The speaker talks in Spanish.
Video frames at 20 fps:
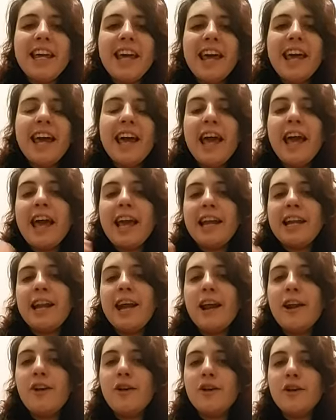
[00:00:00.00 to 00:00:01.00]
que
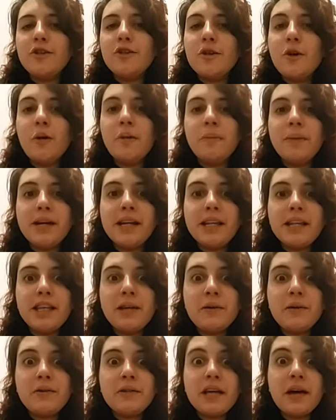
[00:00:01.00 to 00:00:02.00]
en los
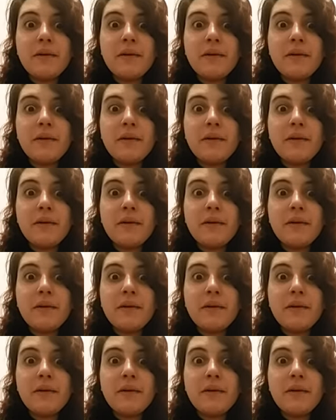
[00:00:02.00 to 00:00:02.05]
comparativos